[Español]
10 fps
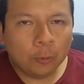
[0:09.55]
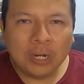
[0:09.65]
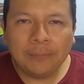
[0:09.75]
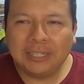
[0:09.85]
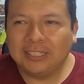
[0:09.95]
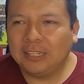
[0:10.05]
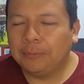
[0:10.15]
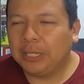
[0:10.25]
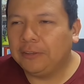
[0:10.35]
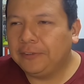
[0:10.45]
una plaza
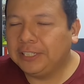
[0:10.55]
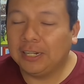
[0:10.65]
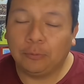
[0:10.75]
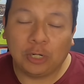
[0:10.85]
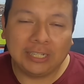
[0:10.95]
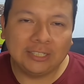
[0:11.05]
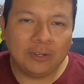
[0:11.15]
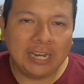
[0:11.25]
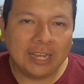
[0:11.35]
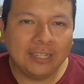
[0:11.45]
siempre difícil por el
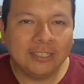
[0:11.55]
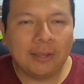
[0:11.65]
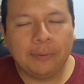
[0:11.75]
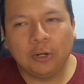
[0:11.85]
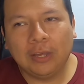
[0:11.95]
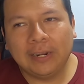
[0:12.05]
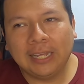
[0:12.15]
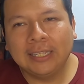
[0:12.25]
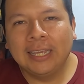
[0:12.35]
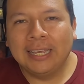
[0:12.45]
estado de la cancha, pero la
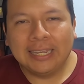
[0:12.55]
verdad